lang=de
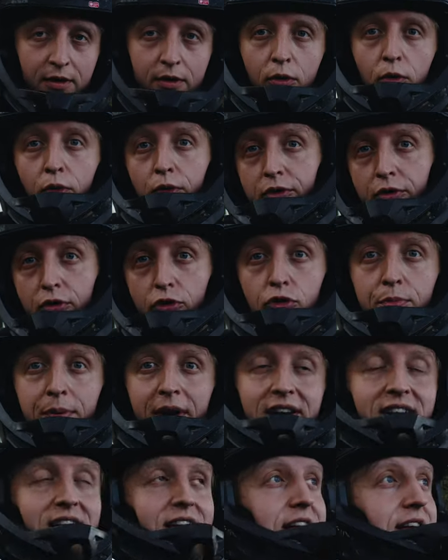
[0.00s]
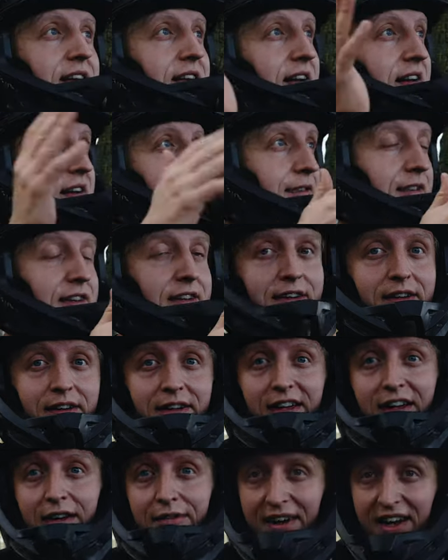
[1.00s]
und über die Hindernisse
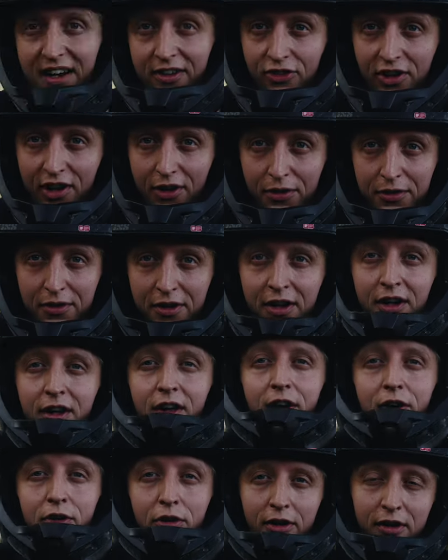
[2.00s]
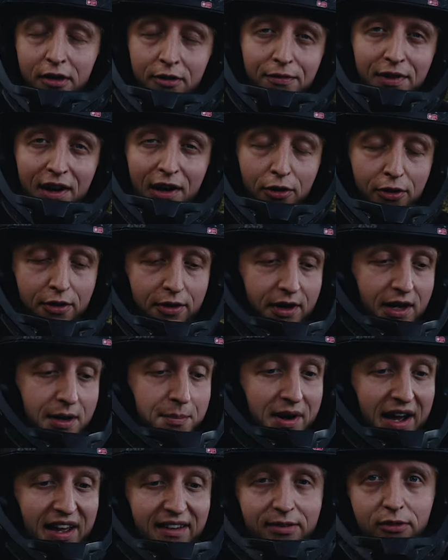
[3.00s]
hinwegschauen, könnten wir auch im
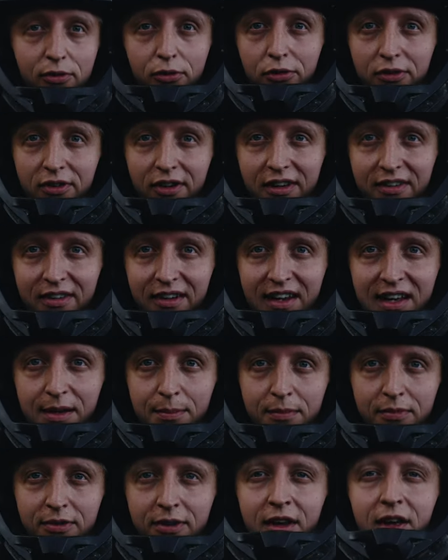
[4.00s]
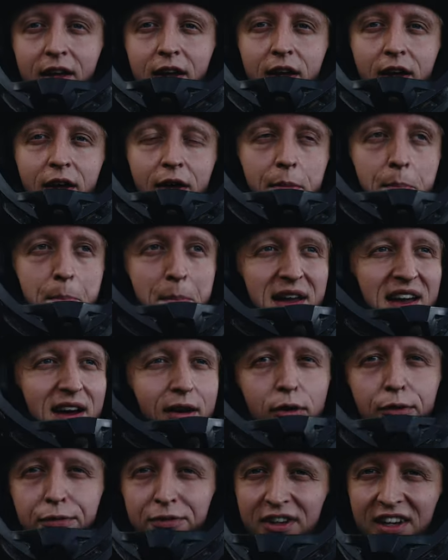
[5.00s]
Rest unseres Lebens mehr
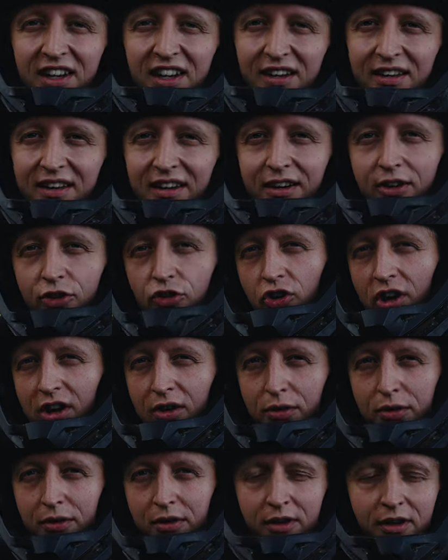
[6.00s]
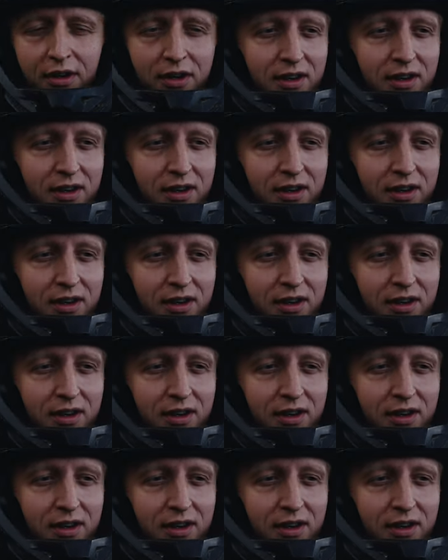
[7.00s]
auf die Dinge schauen,